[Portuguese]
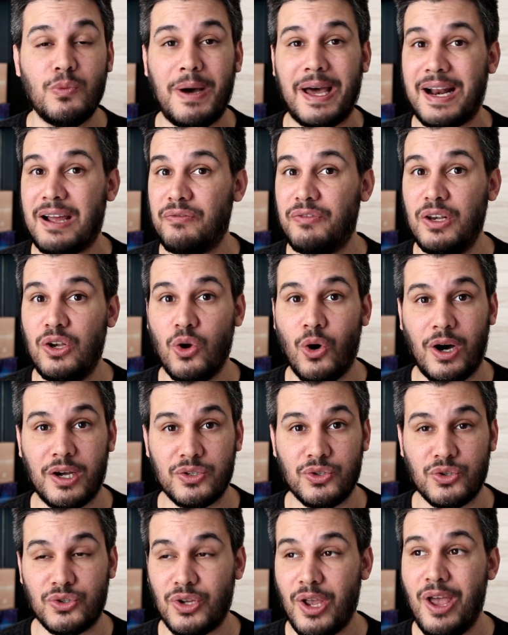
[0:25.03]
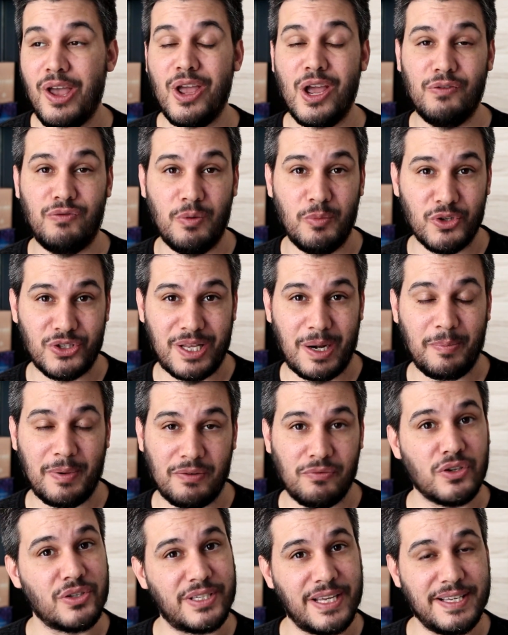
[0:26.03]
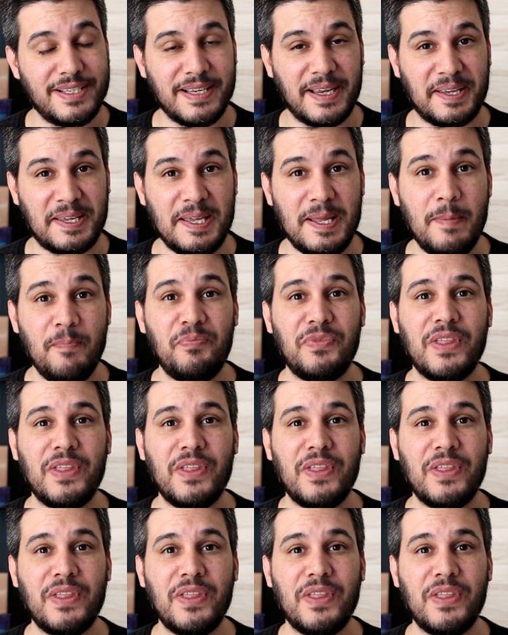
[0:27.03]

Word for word: maravilhosos. Eu vou mostrar para vocês aqui.